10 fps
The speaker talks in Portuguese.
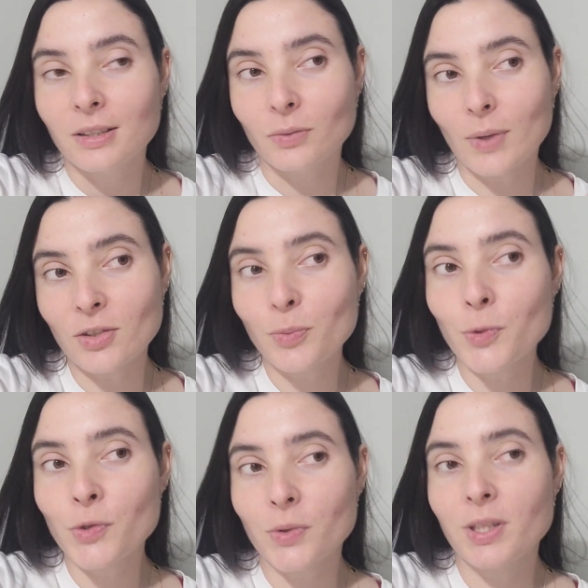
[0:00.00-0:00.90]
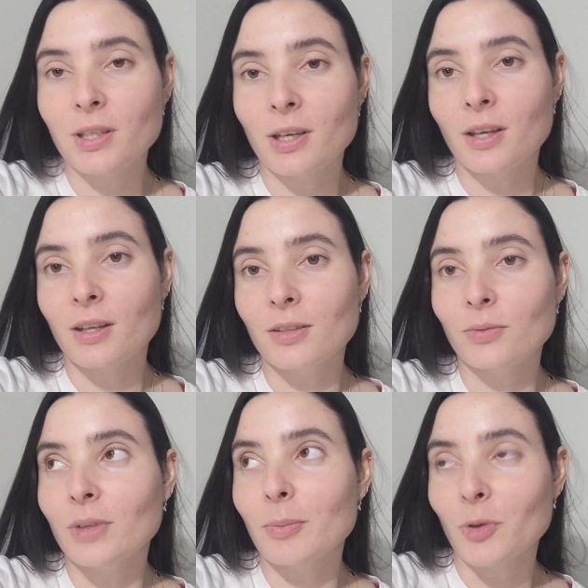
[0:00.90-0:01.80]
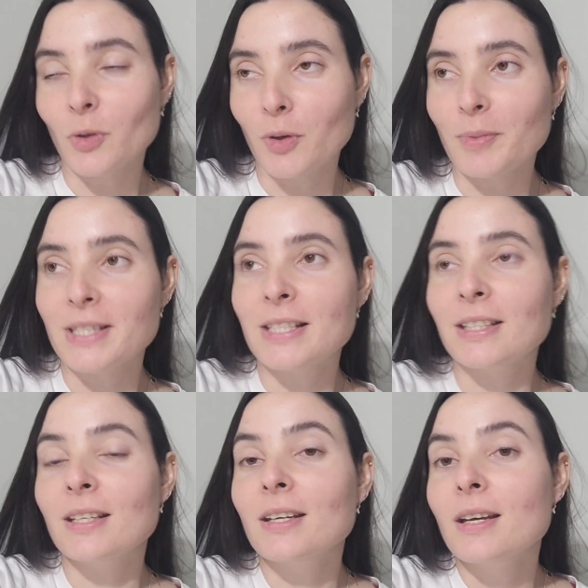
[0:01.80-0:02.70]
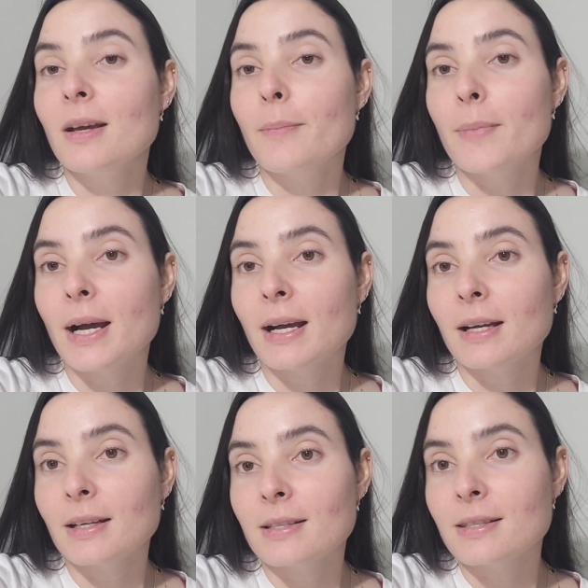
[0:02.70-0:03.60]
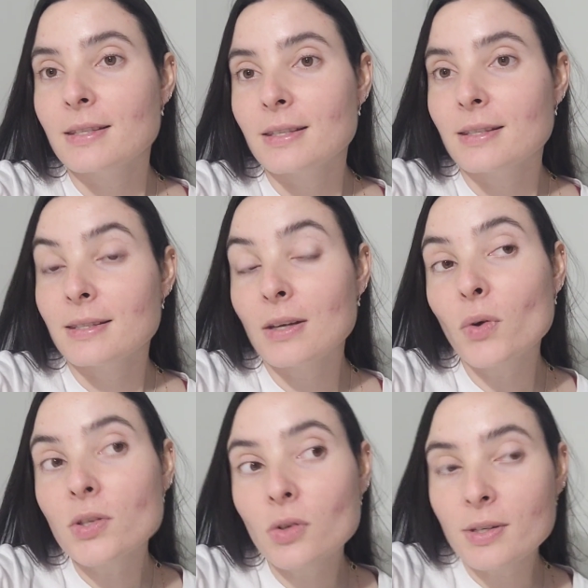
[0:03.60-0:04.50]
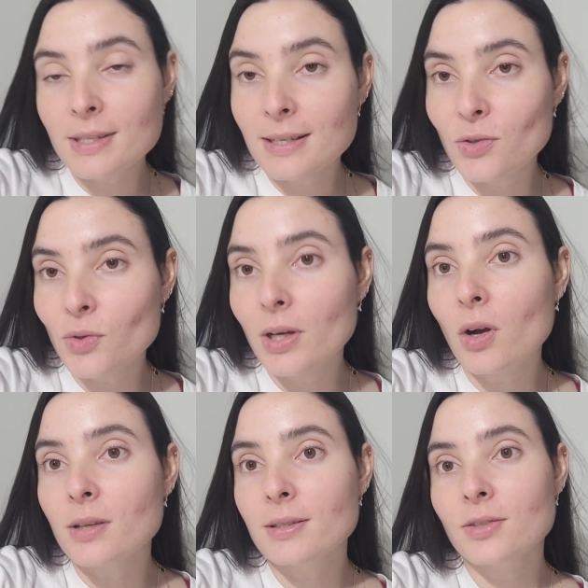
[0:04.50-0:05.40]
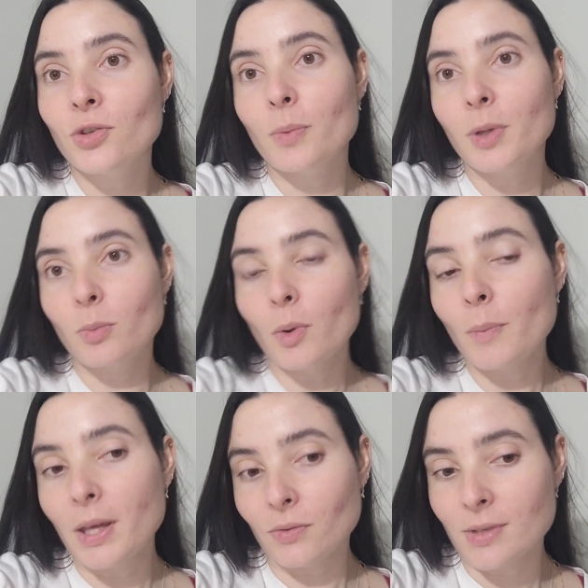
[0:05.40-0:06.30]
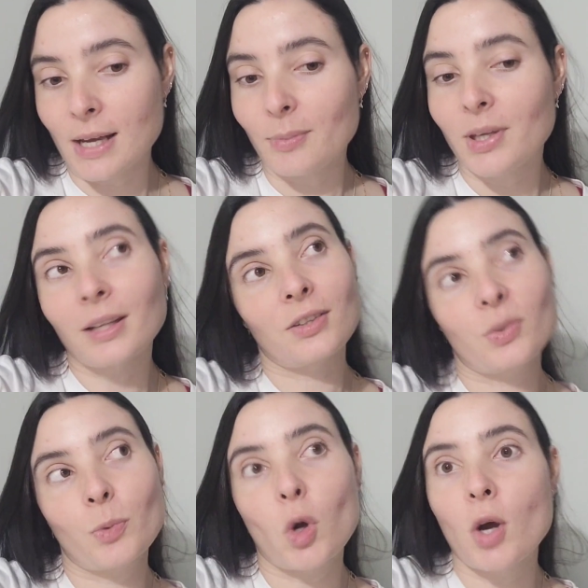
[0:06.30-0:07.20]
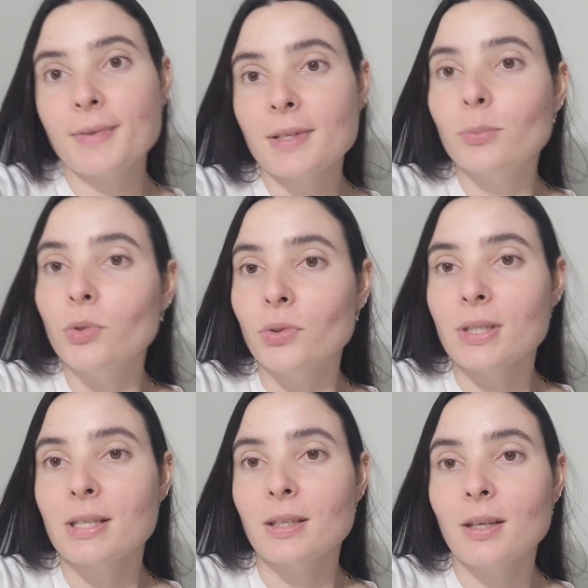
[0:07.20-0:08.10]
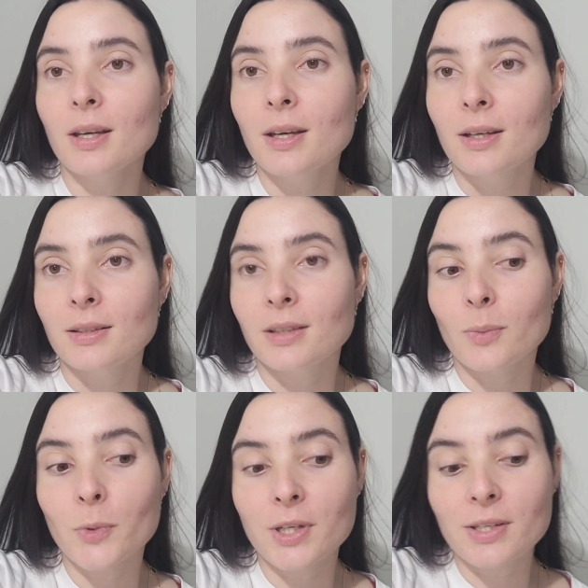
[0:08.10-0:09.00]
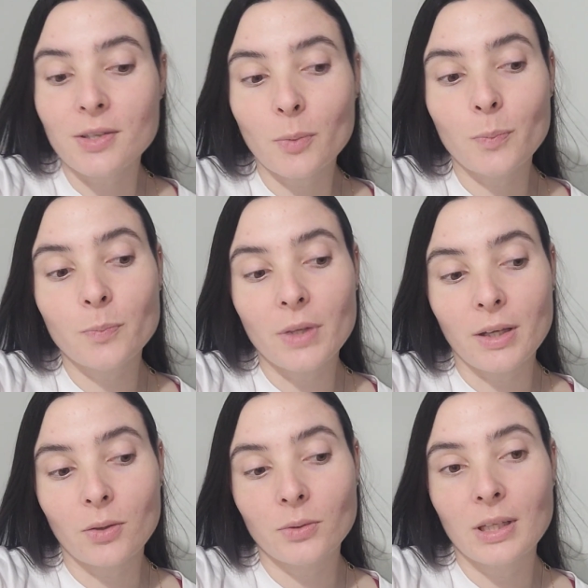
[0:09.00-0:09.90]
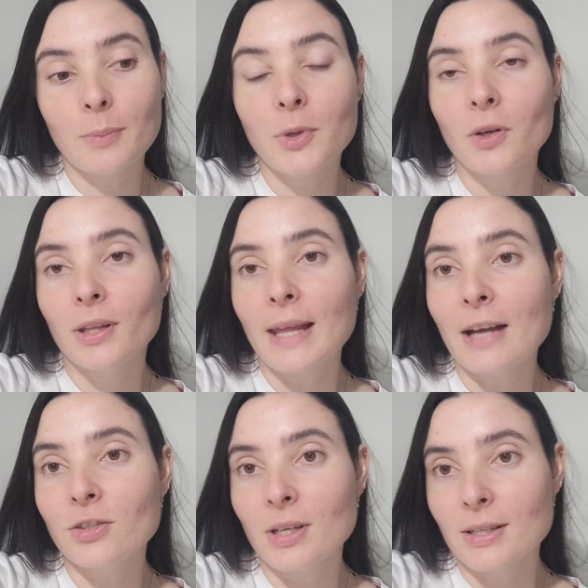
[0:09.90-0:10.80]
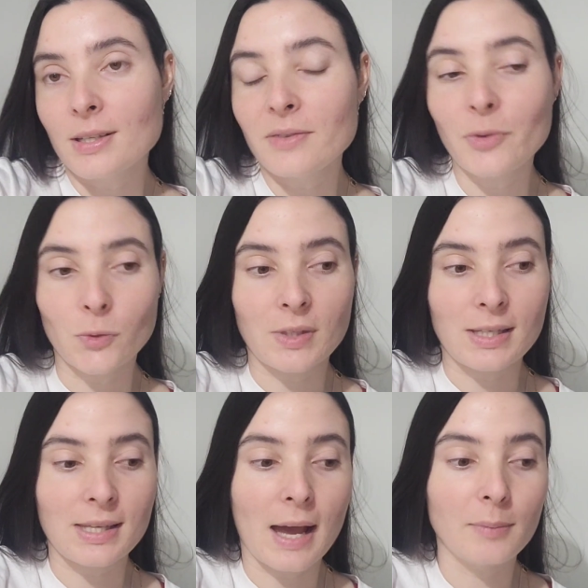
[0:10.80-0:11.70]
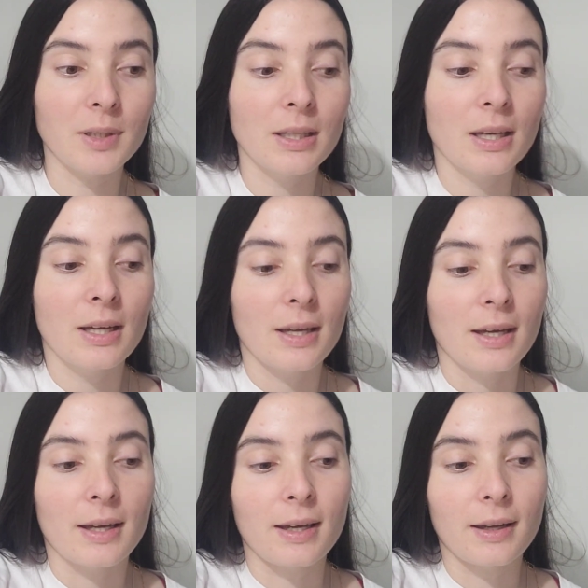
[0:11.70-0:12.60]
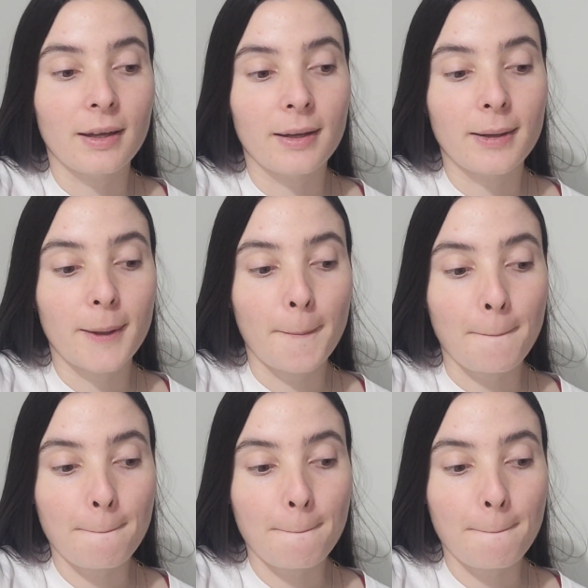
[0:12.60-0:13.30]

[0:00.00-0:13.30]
Não é tipo suquinha, é... não lembro o nome assim. Mas são as coisas que a Júlia gosta de comer no momento, sabe? Que ela, tipo, gosta muito, assim. Então, por isso eu, eu dei prioridade nessas frutas, sabe? É...